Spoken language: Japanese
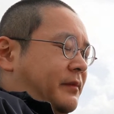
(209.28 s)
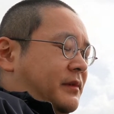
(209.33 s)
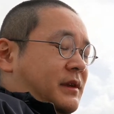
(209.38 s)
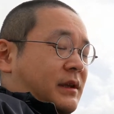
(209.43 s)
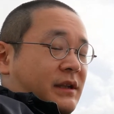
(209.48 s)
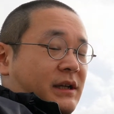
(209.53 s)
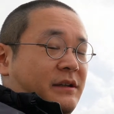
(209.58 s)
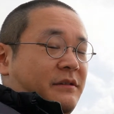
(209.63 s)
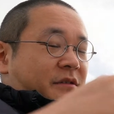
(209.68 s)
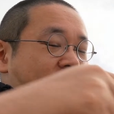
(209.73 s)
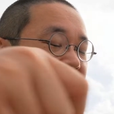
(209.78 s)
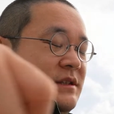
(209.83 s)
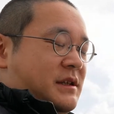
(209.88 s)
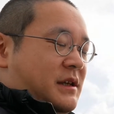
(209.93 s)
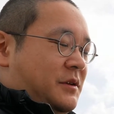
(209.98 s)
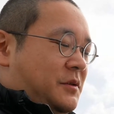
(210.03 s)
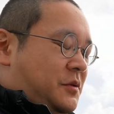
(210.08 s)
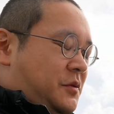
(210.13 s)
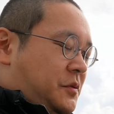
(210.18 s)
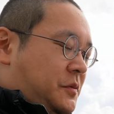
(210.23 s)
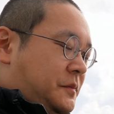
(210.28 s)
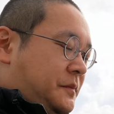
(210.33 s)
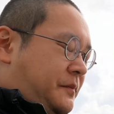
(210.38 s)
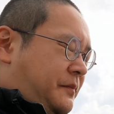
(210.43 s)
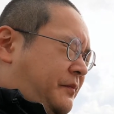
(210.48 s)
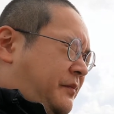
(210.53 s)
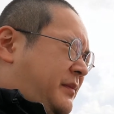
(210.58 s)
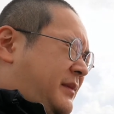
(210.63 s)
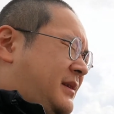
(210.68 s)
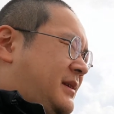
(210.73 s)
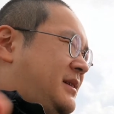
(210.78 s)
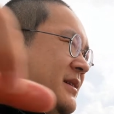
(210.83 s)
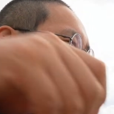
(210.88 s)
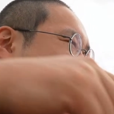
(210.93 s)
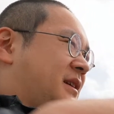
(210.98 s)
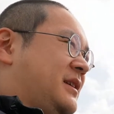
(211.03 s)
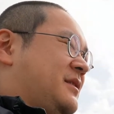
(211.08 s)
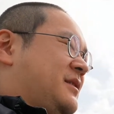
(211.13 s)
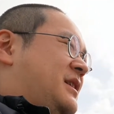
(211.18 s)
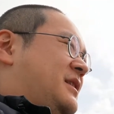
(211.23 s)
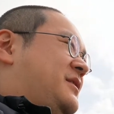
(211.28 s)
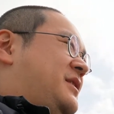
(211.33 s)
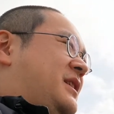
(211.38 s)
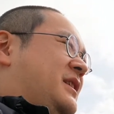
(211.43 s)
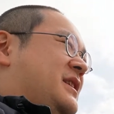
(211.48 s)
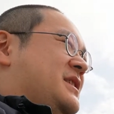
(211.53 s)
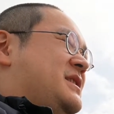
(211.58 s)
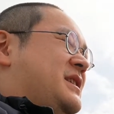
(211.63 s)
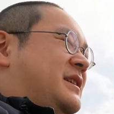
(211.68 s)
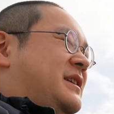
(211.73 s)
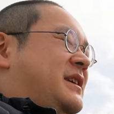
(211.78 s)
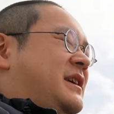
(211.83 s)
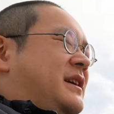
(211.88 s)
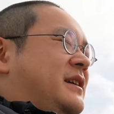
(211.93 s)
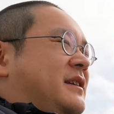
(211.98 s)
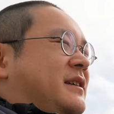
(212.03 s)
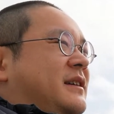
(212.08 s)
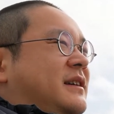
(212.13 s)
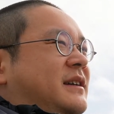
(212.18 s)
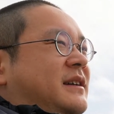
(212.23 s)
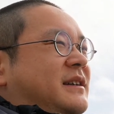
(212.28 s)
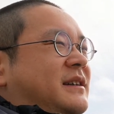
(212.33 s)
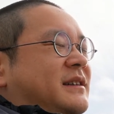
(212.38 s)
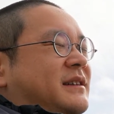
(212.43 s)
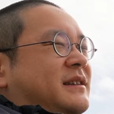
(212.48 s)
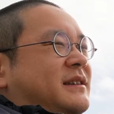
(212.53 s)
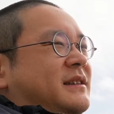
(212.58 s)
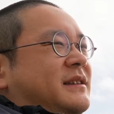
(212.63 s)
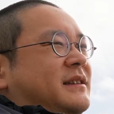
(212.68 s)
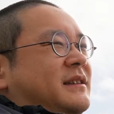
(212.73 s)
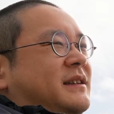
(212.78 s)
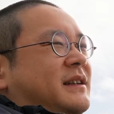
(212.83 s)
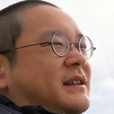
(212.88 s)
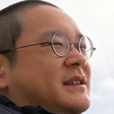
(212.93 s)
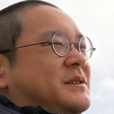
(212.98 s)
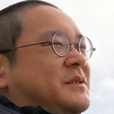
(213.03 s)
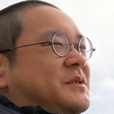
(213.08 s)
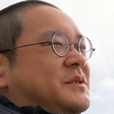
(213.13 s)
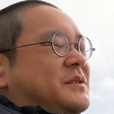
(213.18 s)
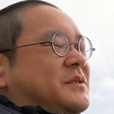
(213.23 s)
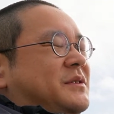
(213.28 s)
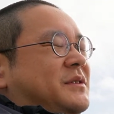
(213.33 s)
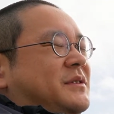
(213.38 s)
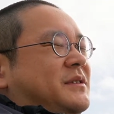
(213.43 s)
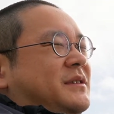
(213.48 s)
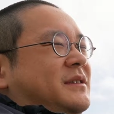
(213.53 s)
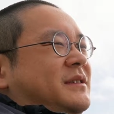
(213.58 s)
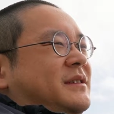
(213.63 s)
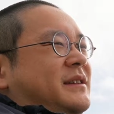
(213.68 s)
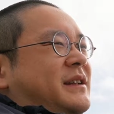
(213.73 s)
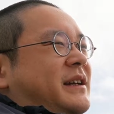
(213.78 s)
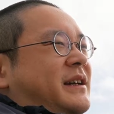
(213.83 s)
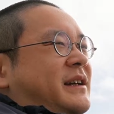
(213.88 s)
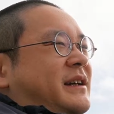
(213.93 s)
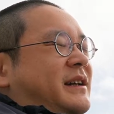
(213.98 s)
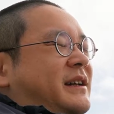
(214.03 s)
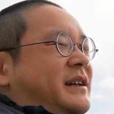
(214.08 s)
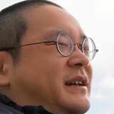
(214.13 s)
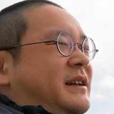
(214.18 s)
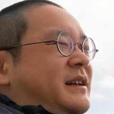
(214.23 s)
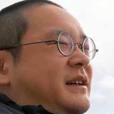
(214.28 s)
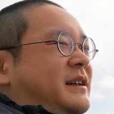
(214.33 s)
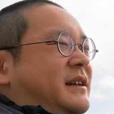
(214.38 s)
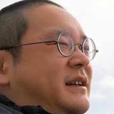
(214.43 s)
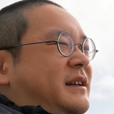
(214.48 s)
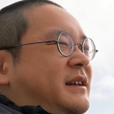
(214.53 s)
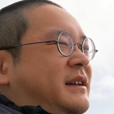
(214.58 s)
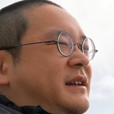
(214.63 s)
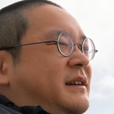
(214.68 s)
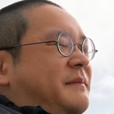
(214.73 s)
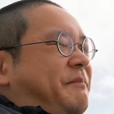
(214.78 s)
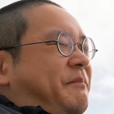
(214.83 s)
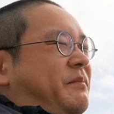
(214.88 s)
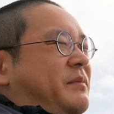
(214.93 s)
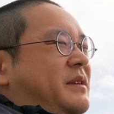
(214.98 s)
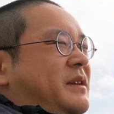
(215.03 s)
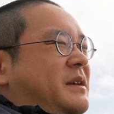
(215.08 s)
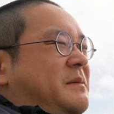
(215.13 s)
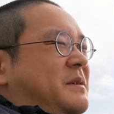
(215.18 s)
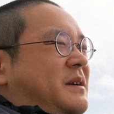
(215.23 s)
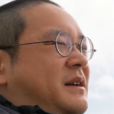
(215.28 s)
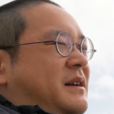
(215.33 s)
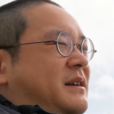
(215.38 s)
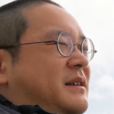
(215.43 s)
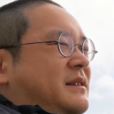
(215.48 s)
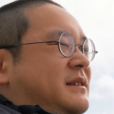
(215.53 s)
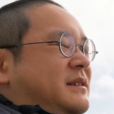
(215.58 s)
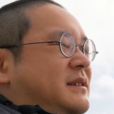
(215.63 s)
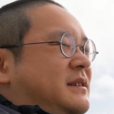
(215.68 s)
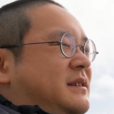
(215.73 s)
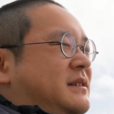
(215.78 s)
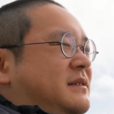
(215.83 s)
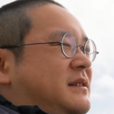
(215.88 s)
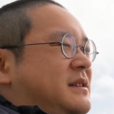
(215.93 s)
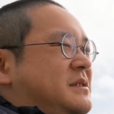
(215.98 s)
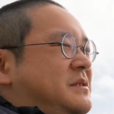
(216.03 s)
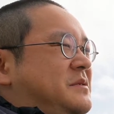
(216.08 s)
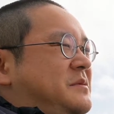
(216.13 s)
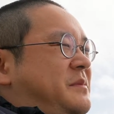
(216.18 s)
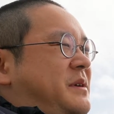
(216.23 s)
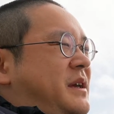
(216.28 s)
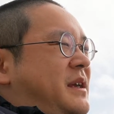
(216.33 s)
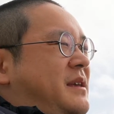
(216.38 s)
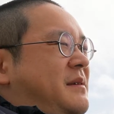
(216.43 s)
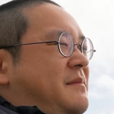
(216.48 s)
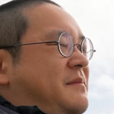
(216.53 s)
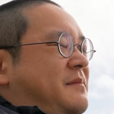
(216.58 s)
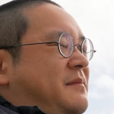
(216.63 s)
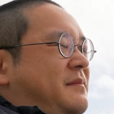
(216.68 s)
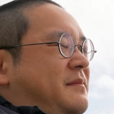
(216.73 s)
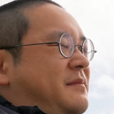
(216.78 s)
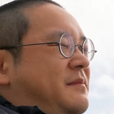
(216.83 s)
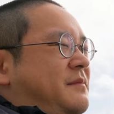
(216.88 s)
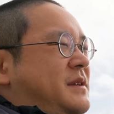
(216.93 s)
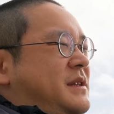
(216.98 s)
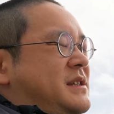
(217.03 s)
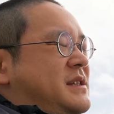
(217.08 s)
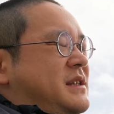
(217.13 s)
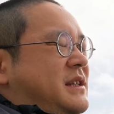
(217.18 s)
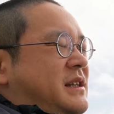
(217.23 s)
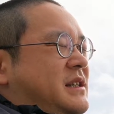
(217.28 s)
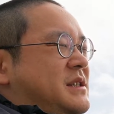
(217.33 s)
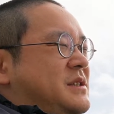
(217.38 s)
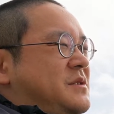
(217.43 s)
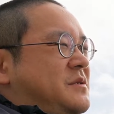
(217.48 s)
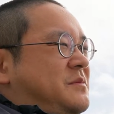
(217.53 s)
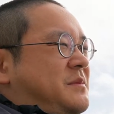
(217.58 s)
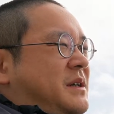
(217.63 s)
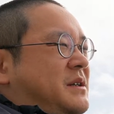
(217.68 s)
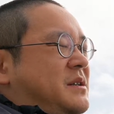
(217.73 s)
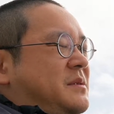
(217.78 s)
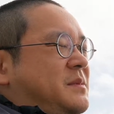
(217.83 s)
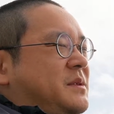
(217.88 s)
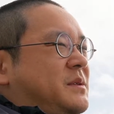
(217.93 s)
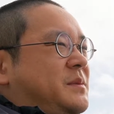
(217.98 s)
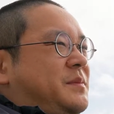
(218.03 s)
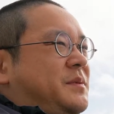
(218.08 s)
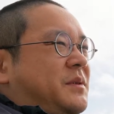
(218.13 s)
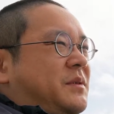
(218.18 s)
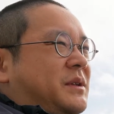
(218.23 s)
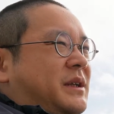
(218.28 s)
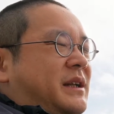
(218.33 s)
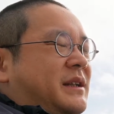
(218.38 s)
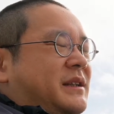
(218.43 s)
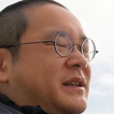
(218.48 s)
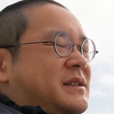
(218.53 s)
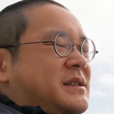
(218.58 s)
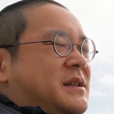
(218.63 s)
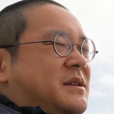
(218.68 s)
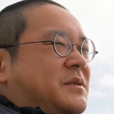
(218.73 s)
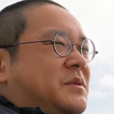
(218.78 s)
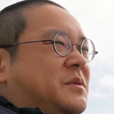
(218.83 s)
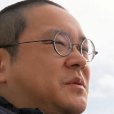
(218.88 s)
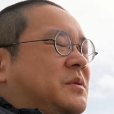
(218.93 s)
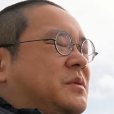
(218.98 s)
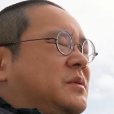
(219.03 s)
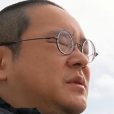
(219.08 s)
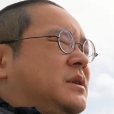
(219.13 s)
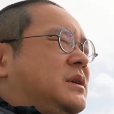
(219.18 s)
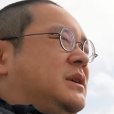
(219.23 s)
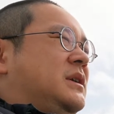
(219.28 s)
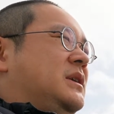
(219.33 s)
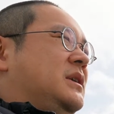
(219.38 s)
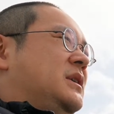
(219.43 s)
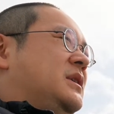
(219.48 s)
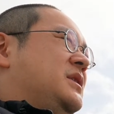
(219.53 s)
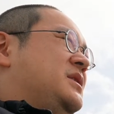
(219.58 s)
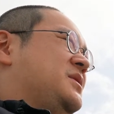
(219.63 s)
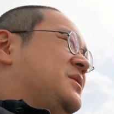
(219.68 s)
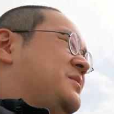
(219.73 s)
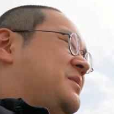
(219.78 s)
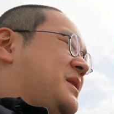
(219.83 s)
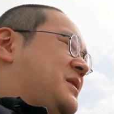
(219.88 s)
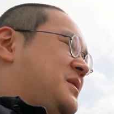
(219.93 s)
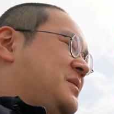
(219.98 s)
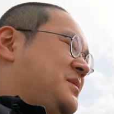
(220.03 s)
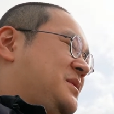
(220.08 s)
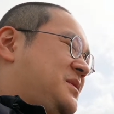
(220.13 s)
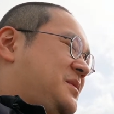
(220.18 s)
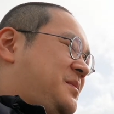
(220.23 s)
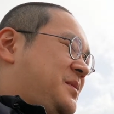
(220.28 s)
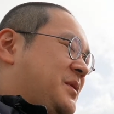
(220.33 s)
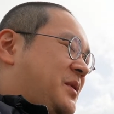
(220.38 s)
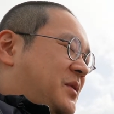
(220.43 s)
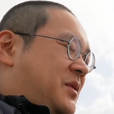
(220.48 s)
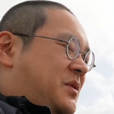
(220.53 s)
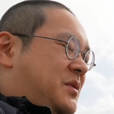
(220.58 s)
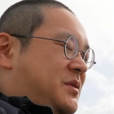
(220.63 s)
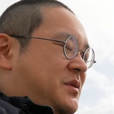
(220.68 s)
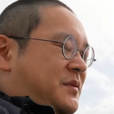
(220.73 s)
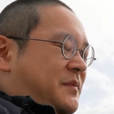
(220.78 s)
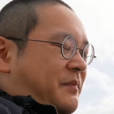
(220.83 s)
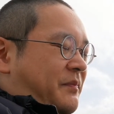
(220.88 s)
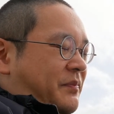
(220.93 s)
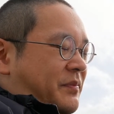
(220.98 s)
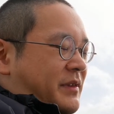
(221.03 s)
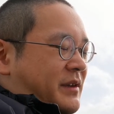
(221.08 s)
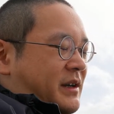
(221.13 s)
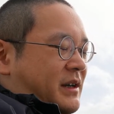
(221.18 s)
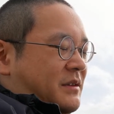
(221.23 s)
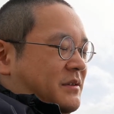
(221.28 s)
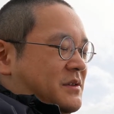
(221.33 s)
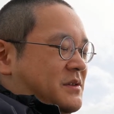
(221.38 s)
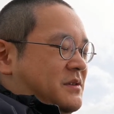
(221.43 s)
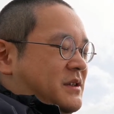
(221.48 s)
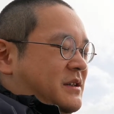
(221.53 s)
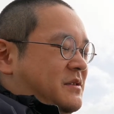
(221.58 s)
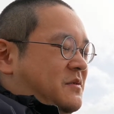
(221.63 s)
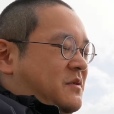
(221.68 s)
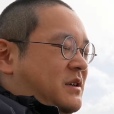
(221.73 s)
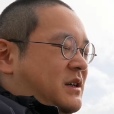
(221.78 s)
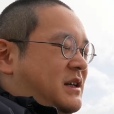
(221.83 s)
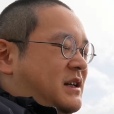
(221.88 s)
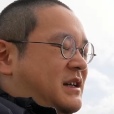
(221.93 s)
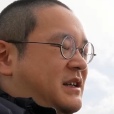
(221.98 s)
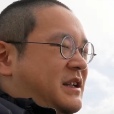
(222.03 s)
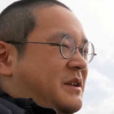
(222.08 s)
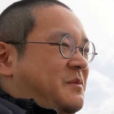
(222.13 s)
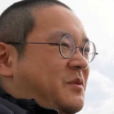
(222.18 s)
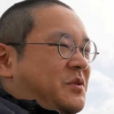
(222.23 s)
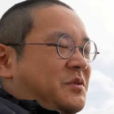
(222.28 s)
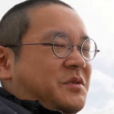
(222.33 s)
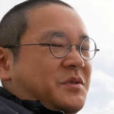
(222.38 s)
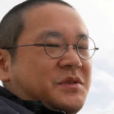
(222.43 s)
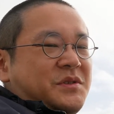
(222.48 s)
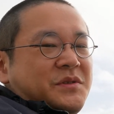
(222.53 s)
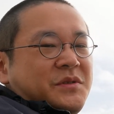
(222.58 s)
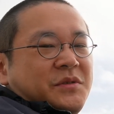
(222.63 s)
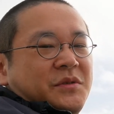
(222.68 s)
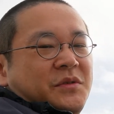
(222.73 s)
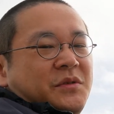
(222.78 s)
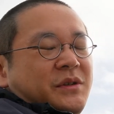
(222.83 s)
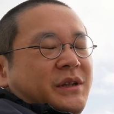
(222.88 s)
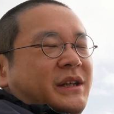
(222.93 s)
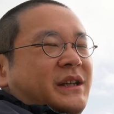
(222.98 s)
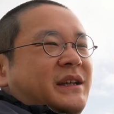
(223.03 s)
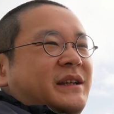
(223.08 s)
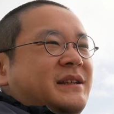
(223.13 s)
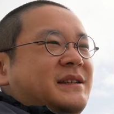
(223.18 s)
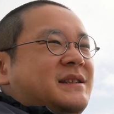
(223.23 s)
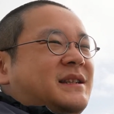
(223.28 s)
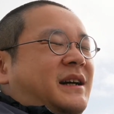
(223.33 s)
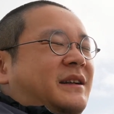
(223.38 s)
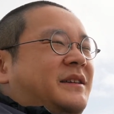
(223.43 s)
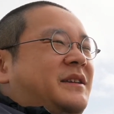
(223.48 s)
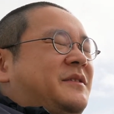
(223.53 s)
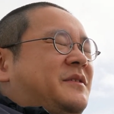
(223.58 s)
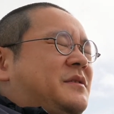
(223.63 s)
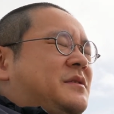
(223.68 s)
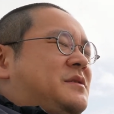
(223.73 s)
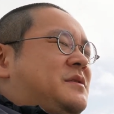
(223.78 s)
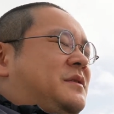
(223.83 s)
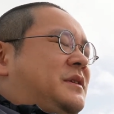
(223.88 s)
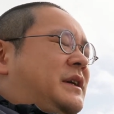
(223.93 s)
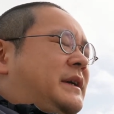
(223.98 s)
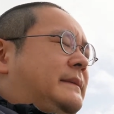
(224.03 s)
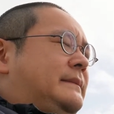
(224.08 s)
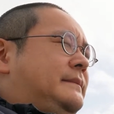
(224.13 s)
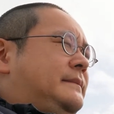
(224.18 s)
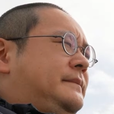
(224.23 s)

てなるんですけどえっ、ー、と何の話だっけあそうそうで今私のメイン PC が一応 MacBookPro なんですけどその MacBookPro あの末っ子がリモート授業に使ってるんですよね